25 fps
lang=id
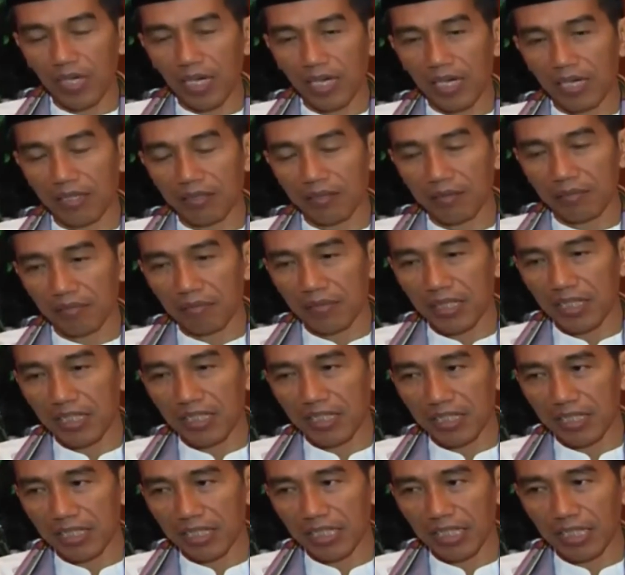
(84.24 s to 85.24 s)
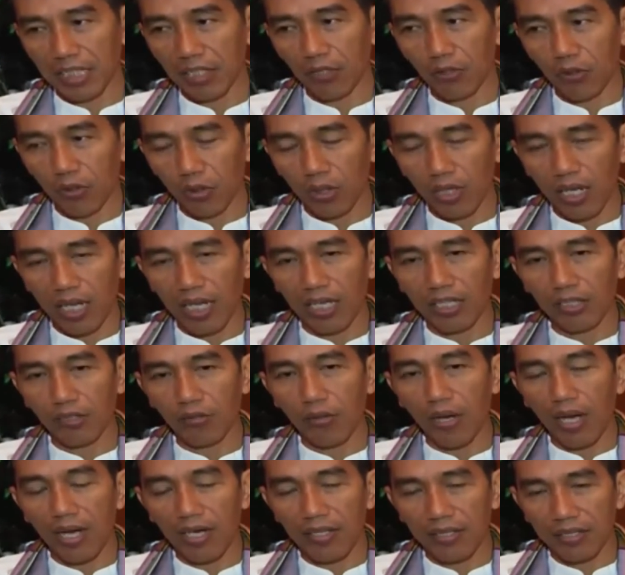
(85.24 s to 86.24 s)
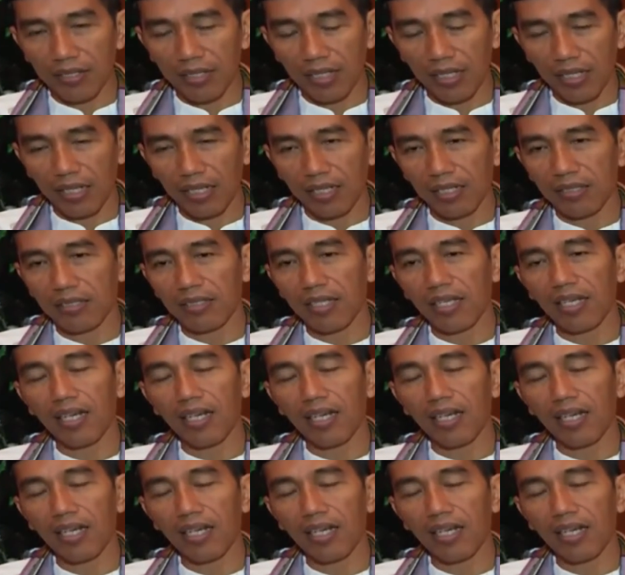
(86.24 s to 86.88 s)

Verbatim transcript: yang mengelola itu ada